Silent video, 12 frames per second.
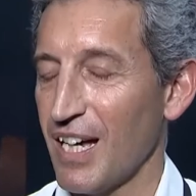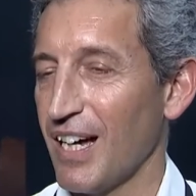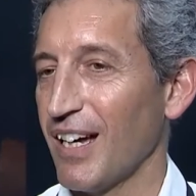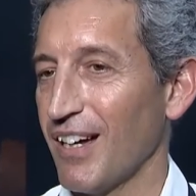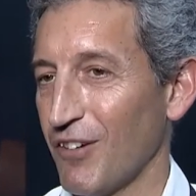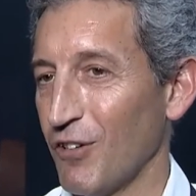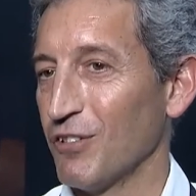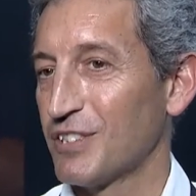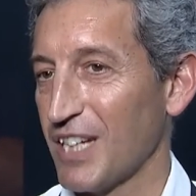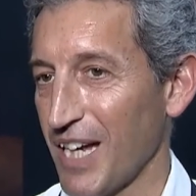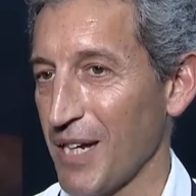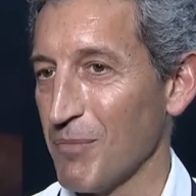a
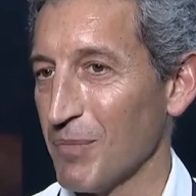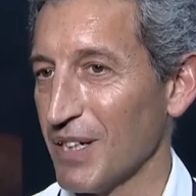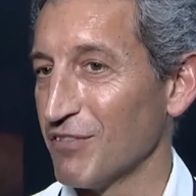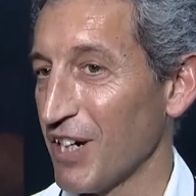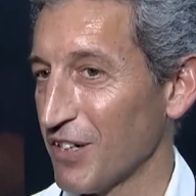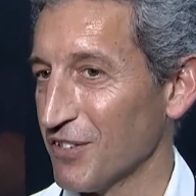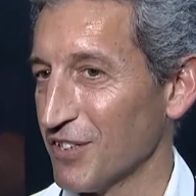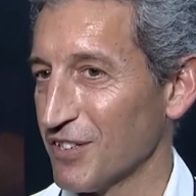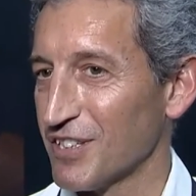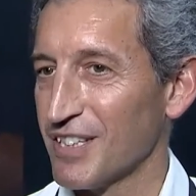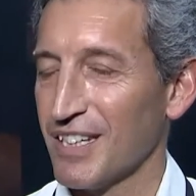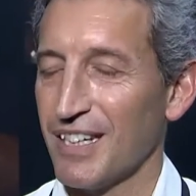all-time uh, record
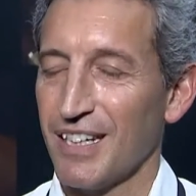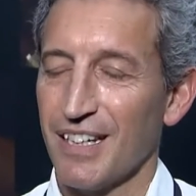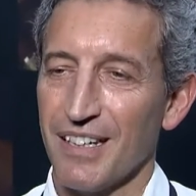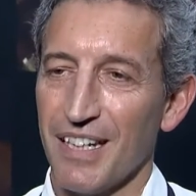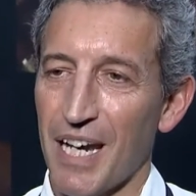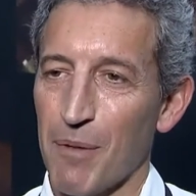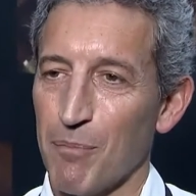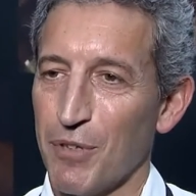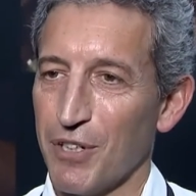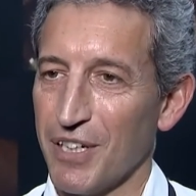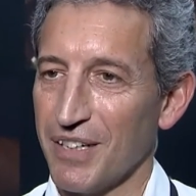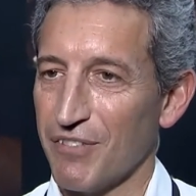number
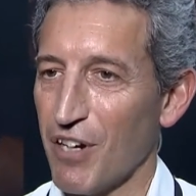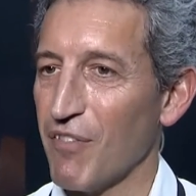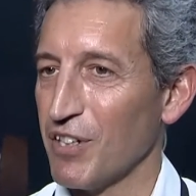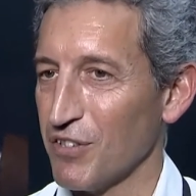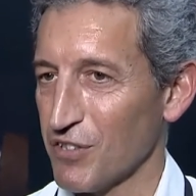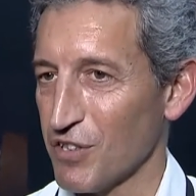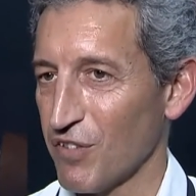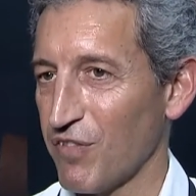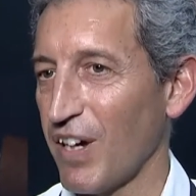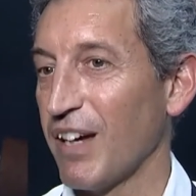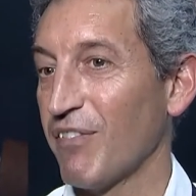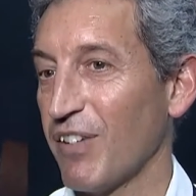in revenues of
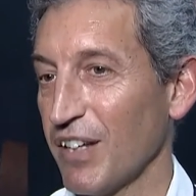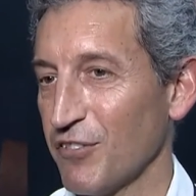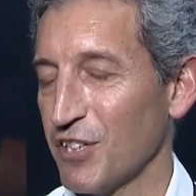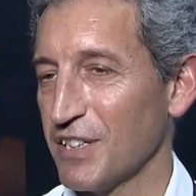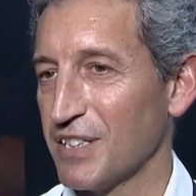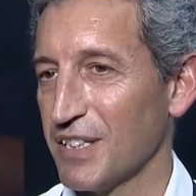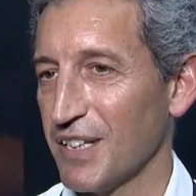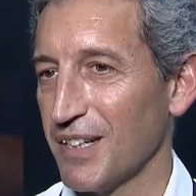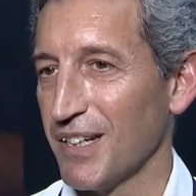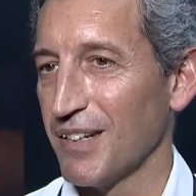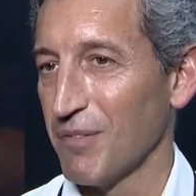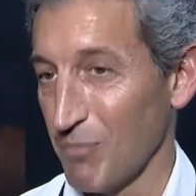500
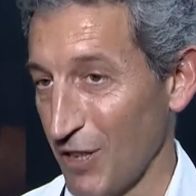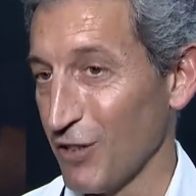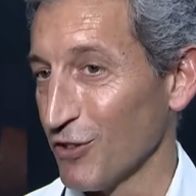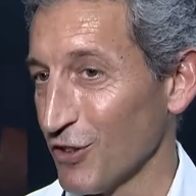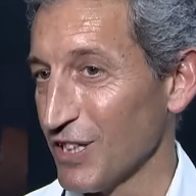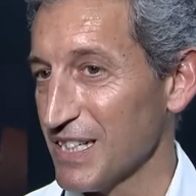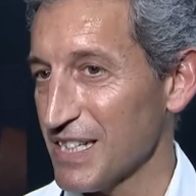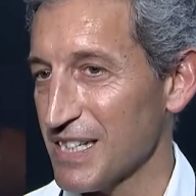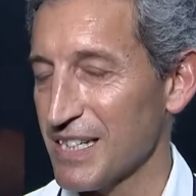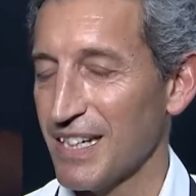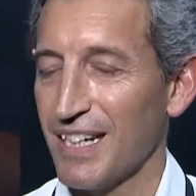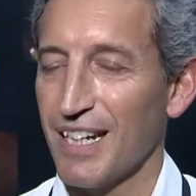uh, million dollars,
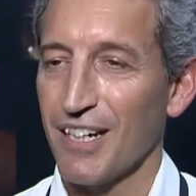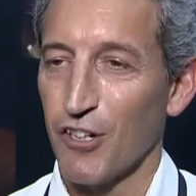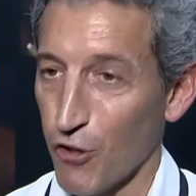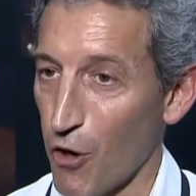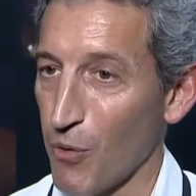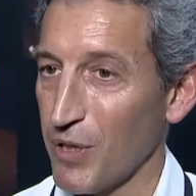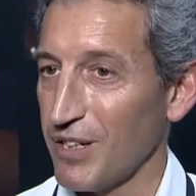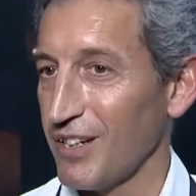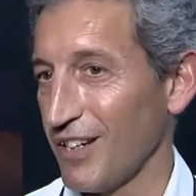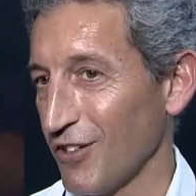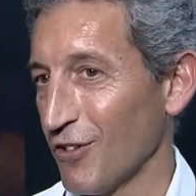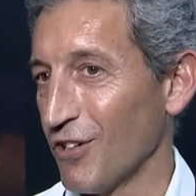growing
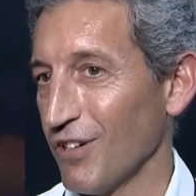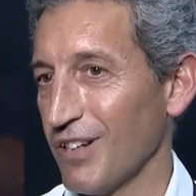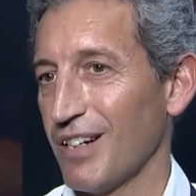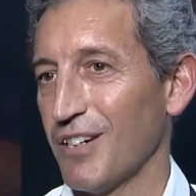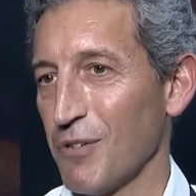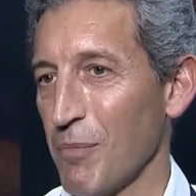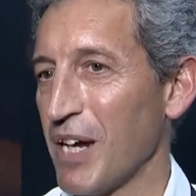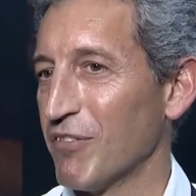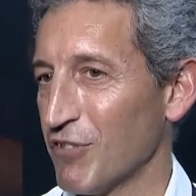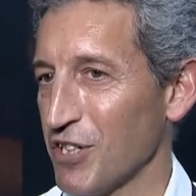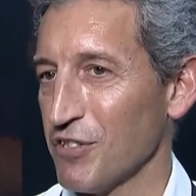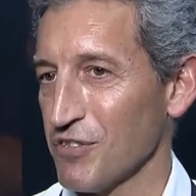in all our main
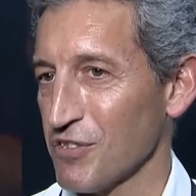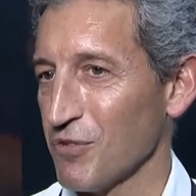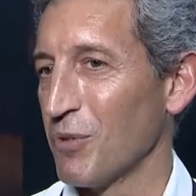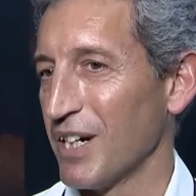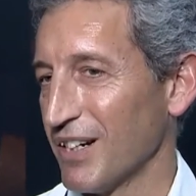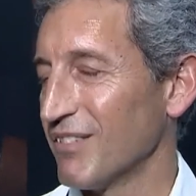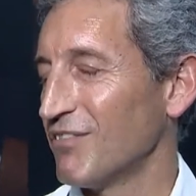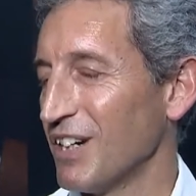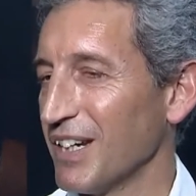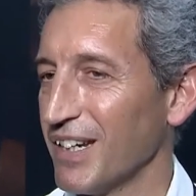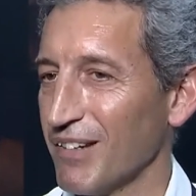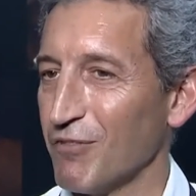regions. So we are
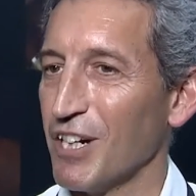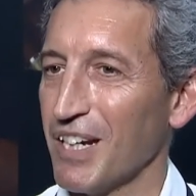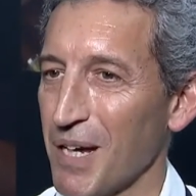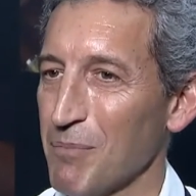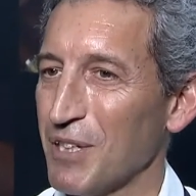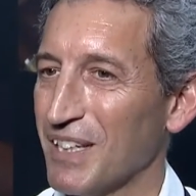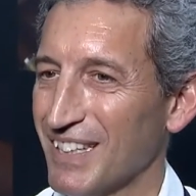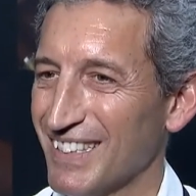really, really happy.